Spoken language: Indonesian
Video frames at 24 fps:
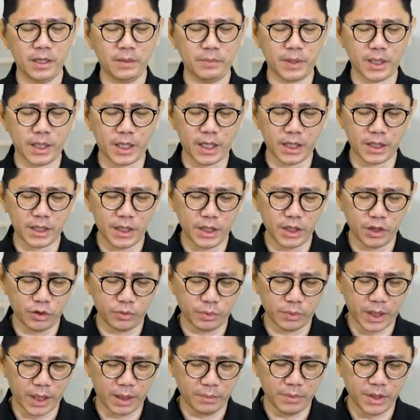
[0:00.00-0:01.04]
Berkati
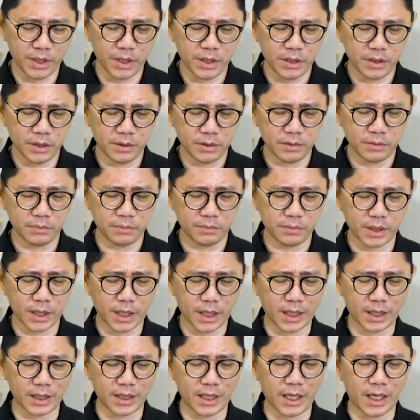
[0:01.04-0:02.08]
hidup kami,
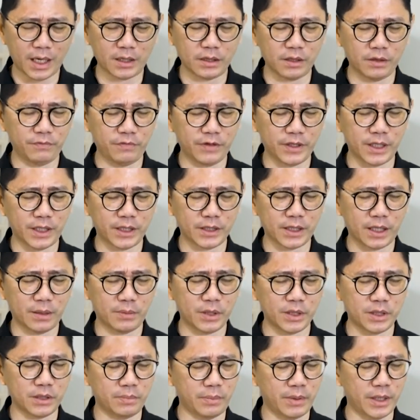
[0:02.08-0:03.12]
Berkati aktivitas
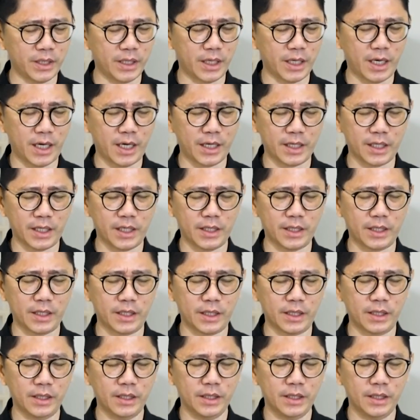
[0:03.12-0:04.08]
kami sepanjang hari ini.